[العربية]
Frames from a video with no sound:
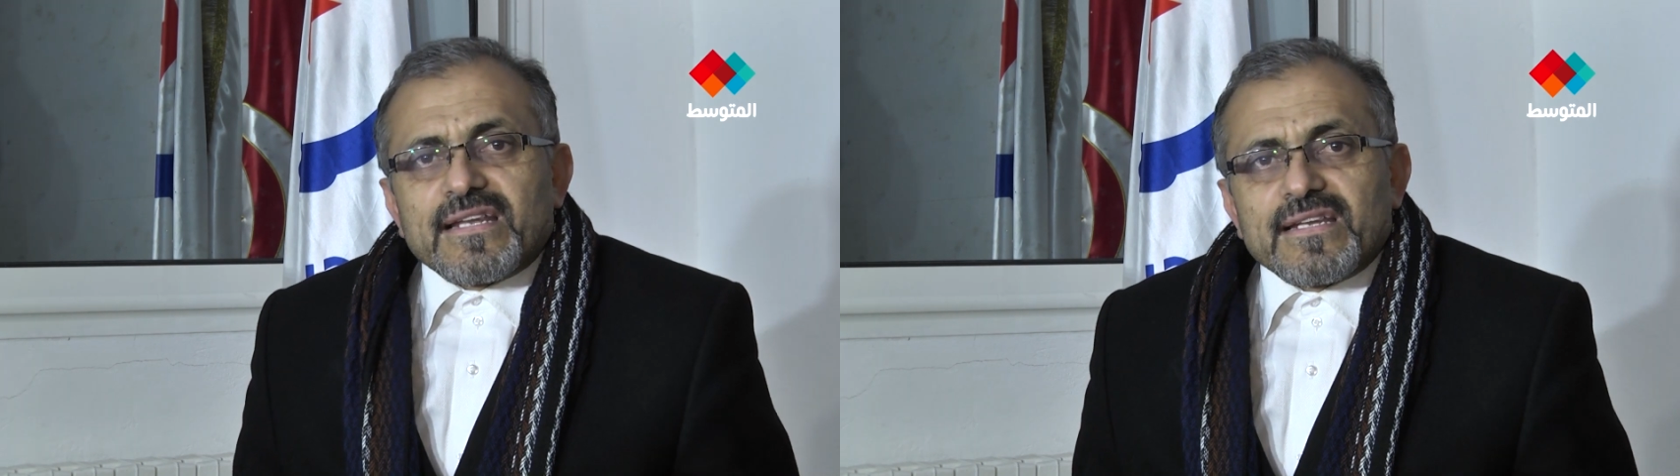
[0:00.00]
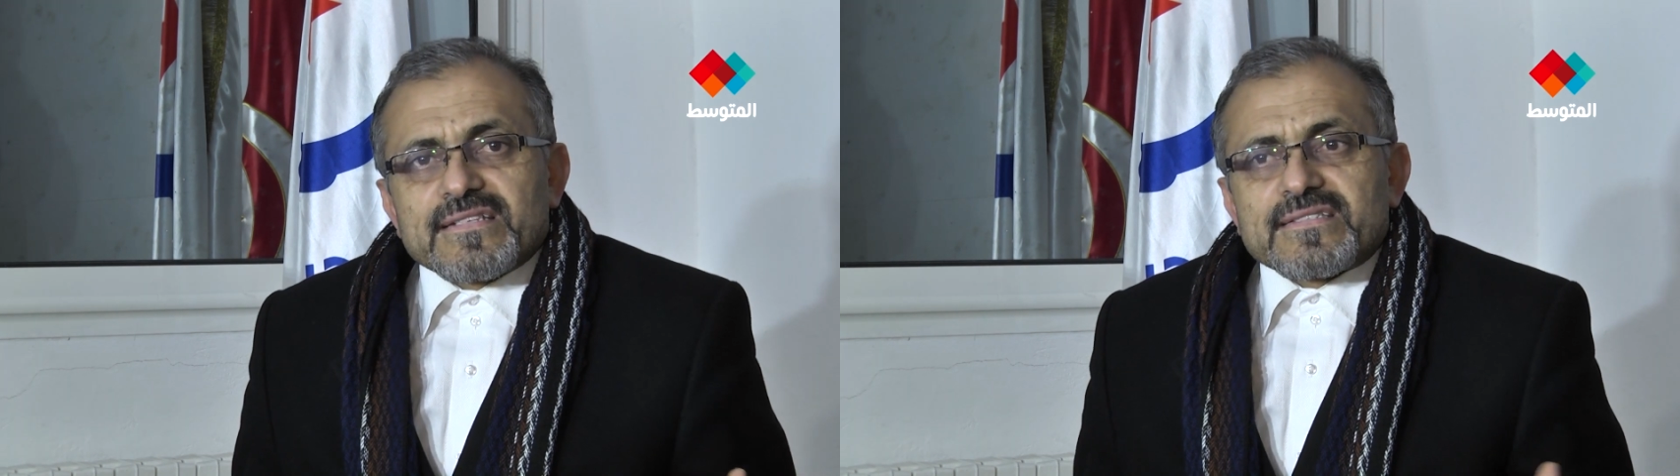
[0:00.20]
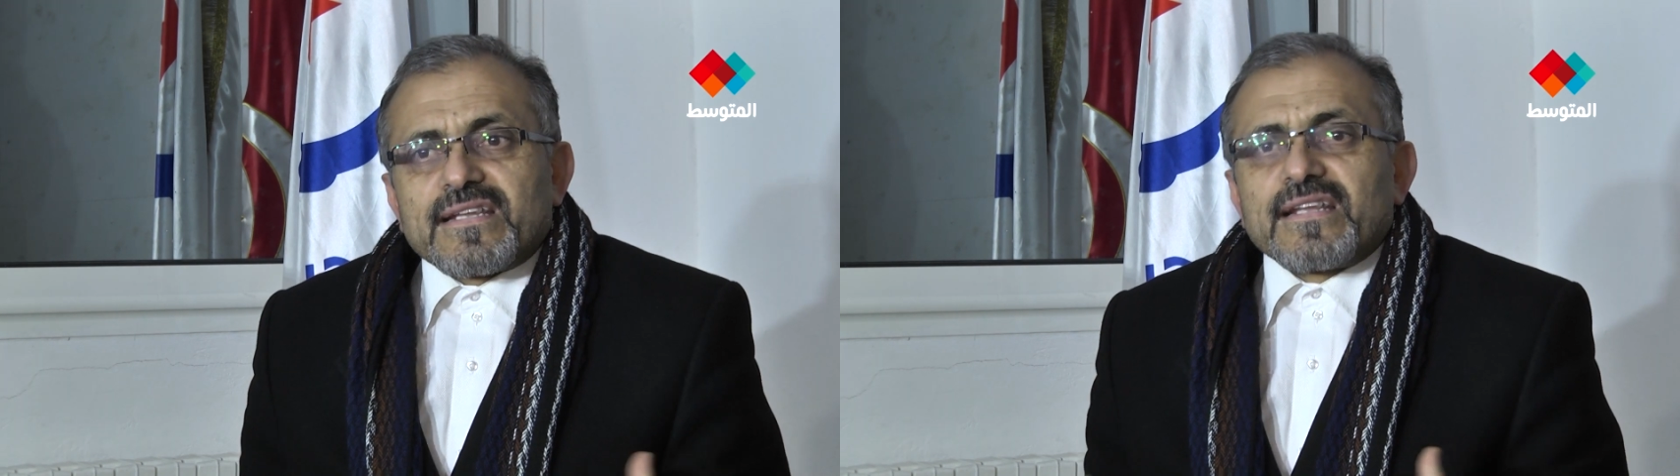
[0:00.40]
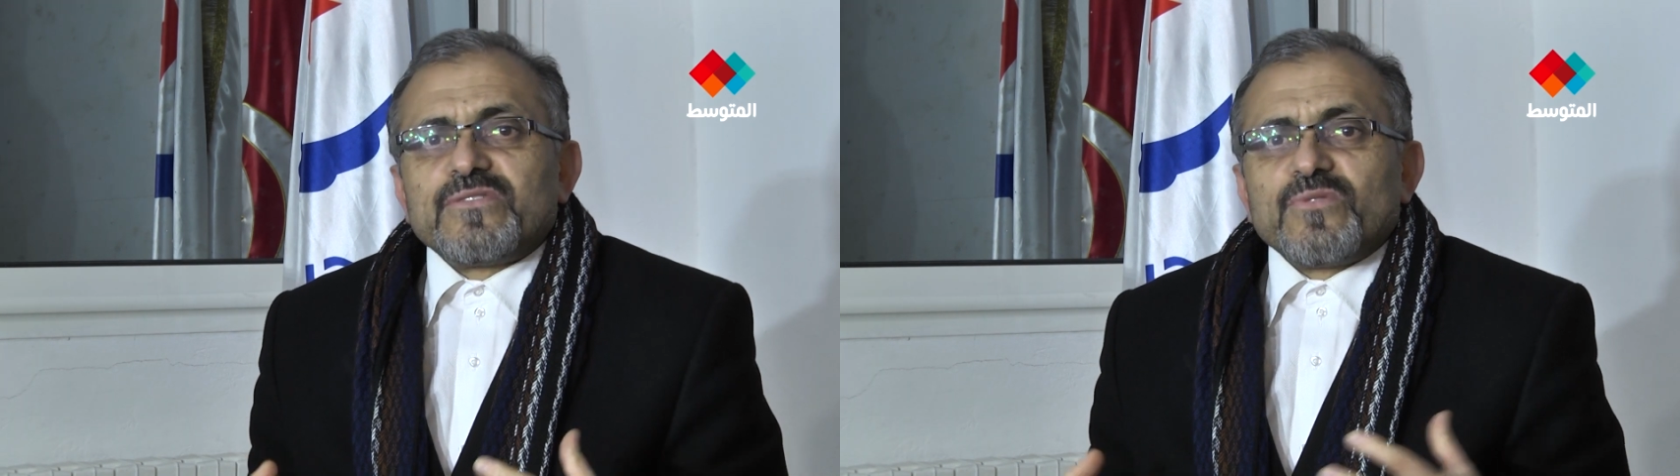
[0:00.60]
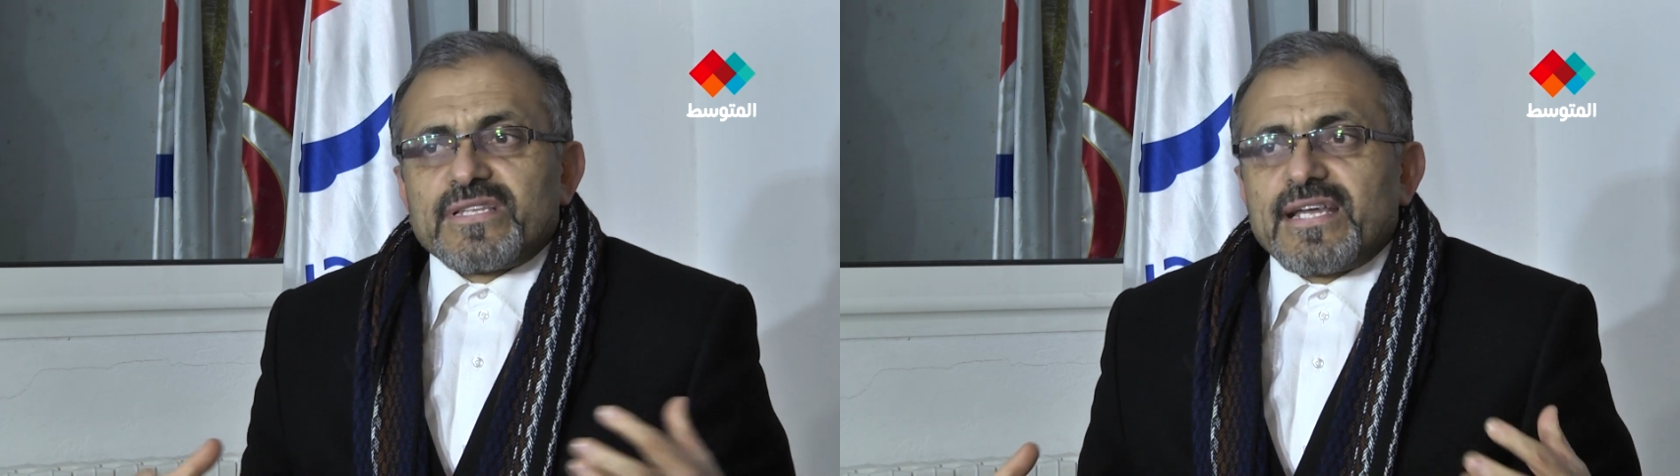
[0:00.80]

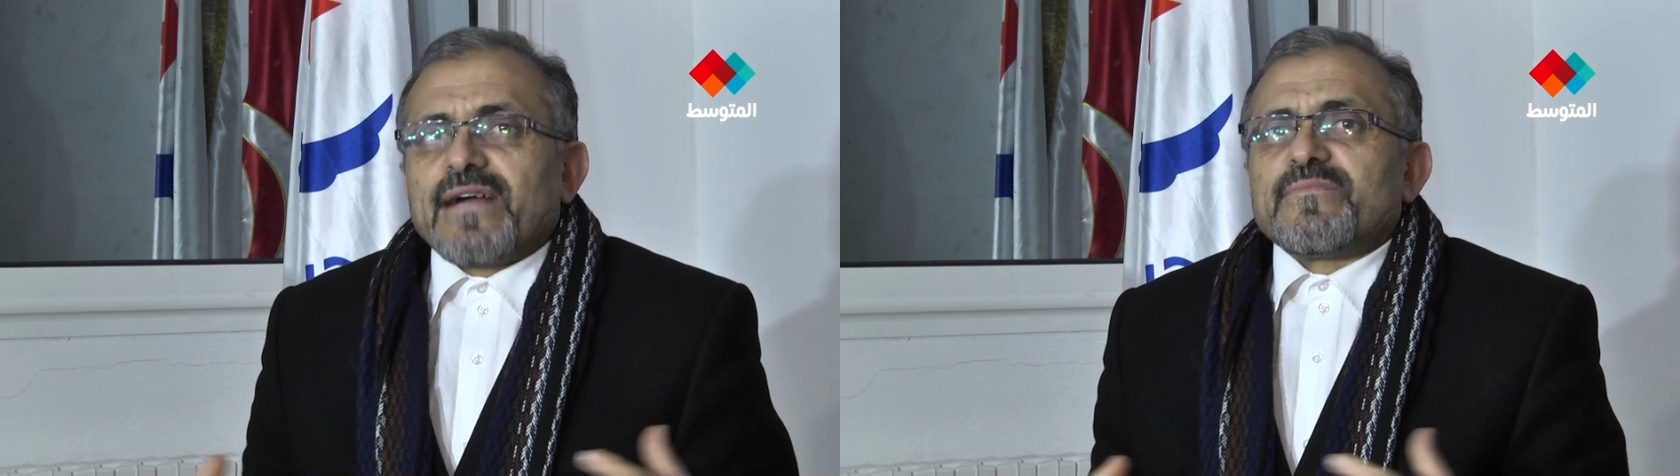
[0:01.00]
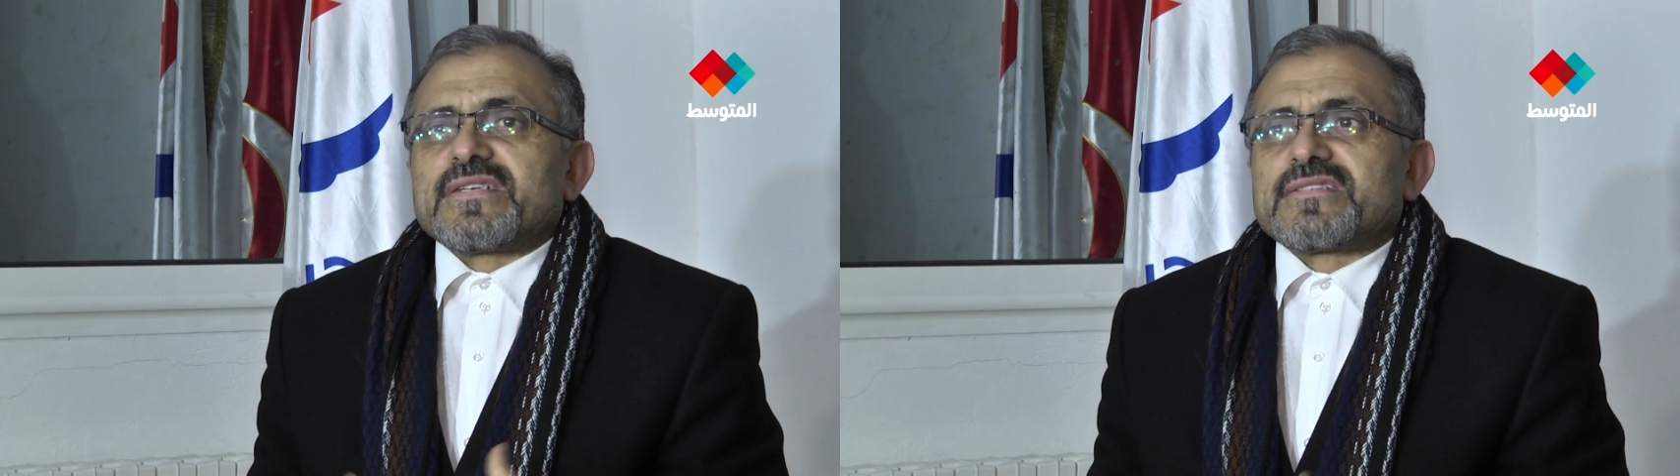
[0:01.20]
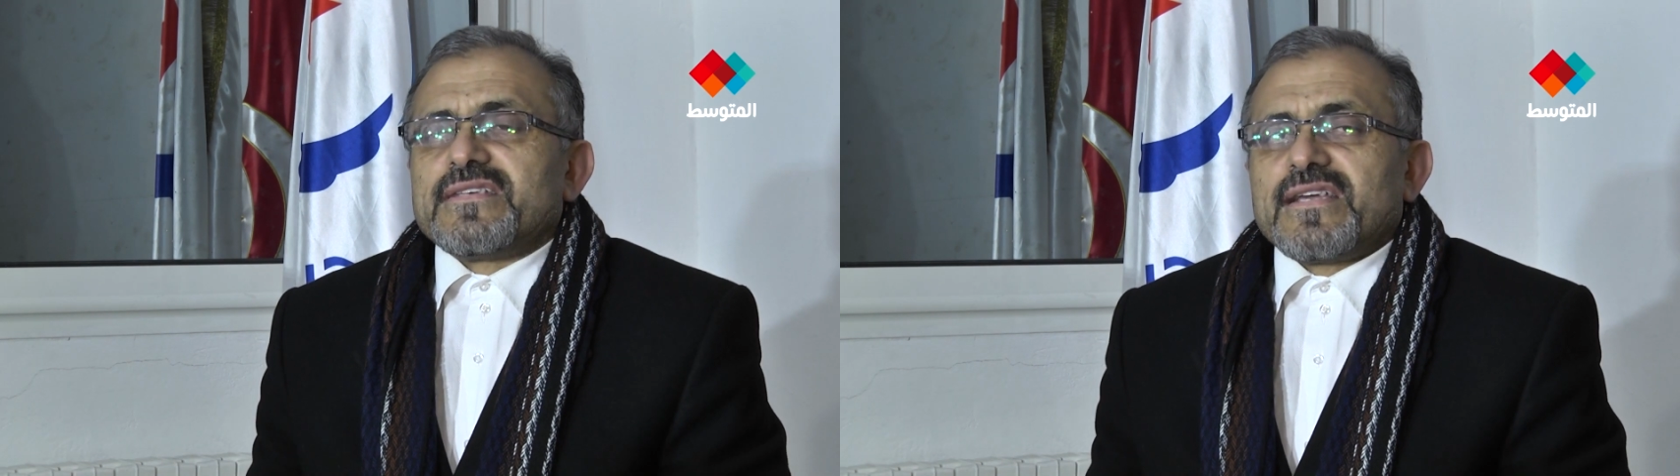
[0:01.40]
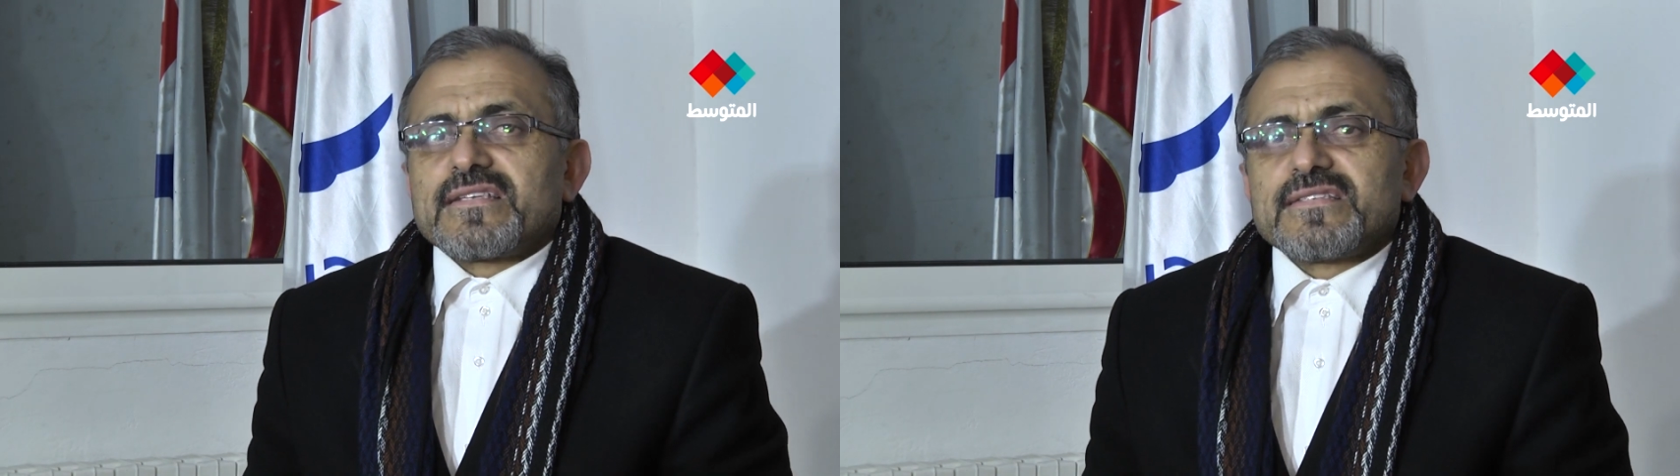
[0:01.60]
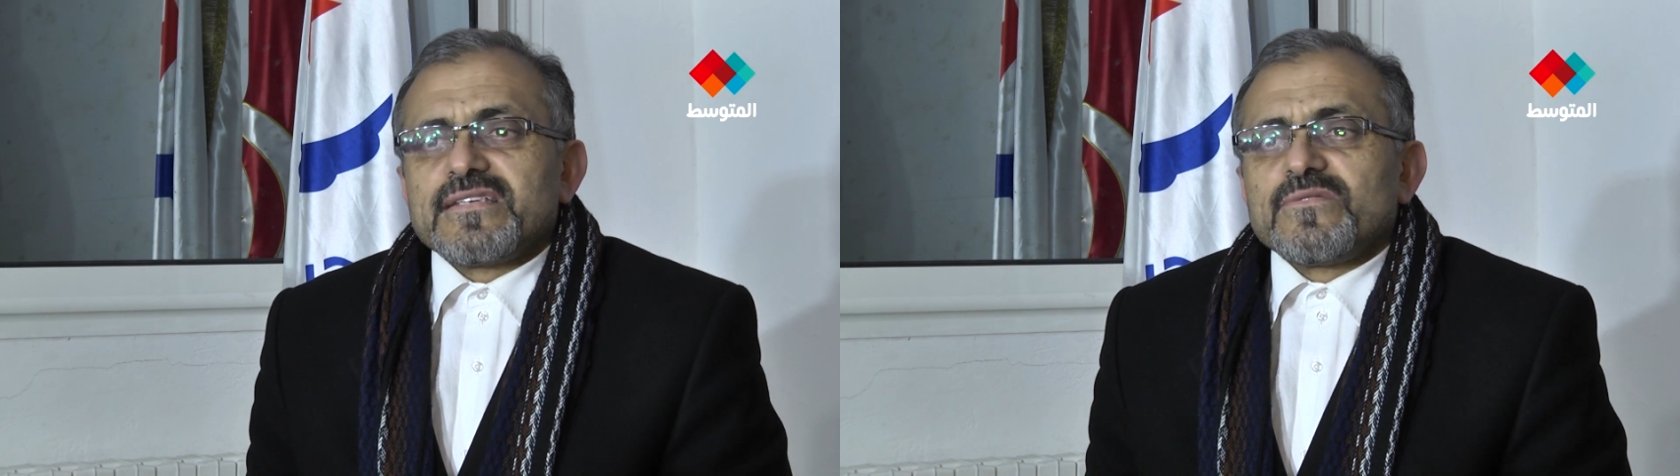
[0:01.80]
السند والدعم
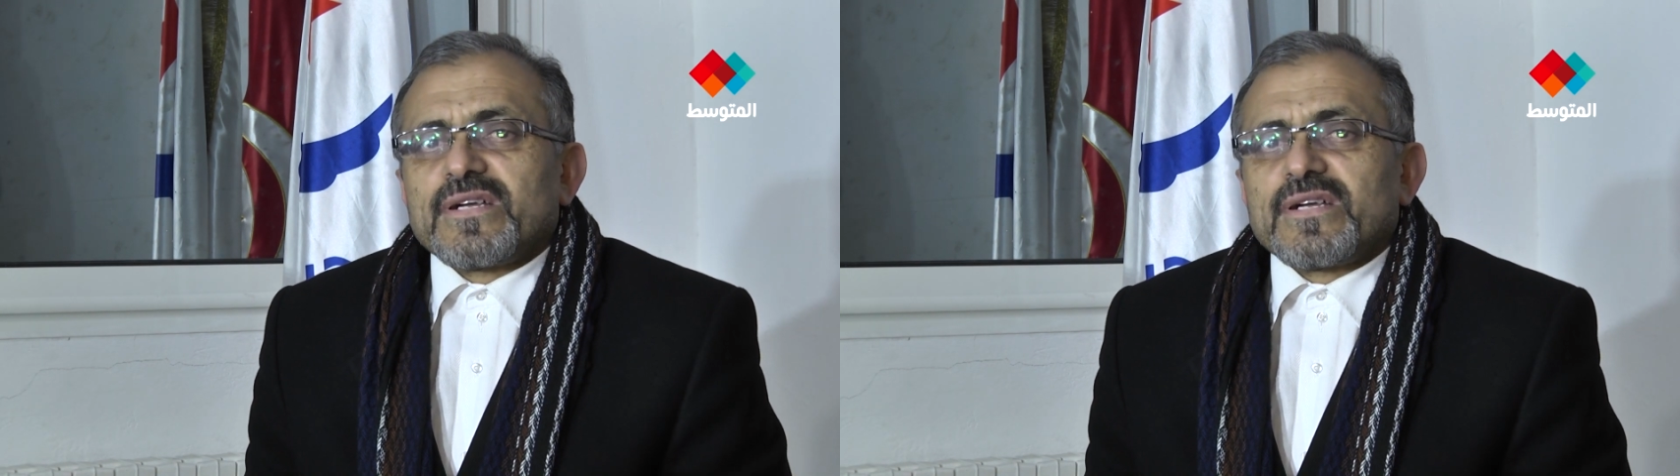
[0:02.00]
السياسي